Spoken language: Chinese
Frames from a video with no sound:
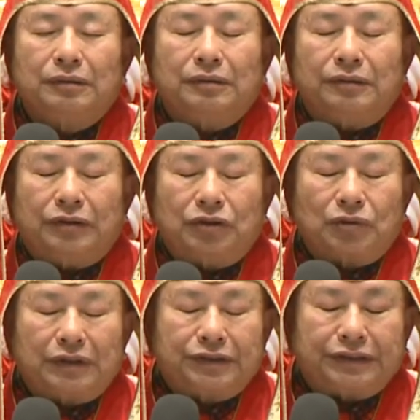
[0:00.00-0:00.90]
你就
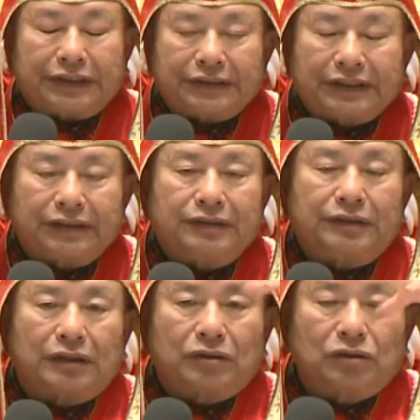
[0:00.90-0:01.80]
会结在你
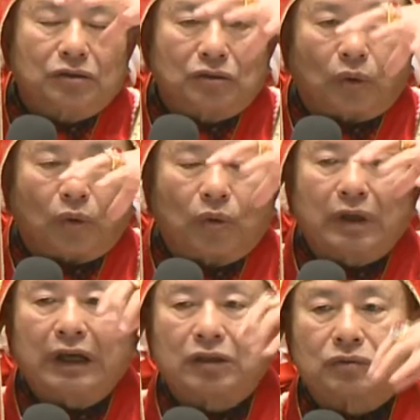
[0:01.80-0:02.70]
的头
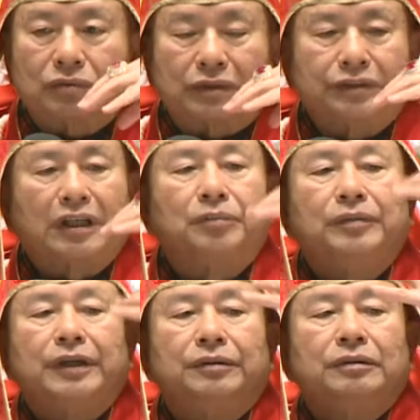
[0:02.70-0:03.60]
盖骨的上
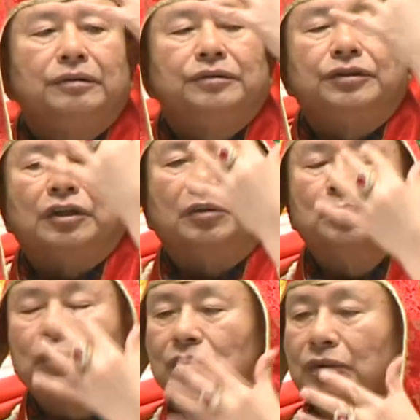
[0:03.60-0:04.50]
面，全
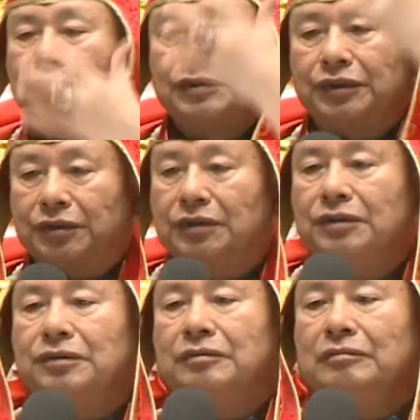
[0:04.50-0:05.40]
部都是舍利子。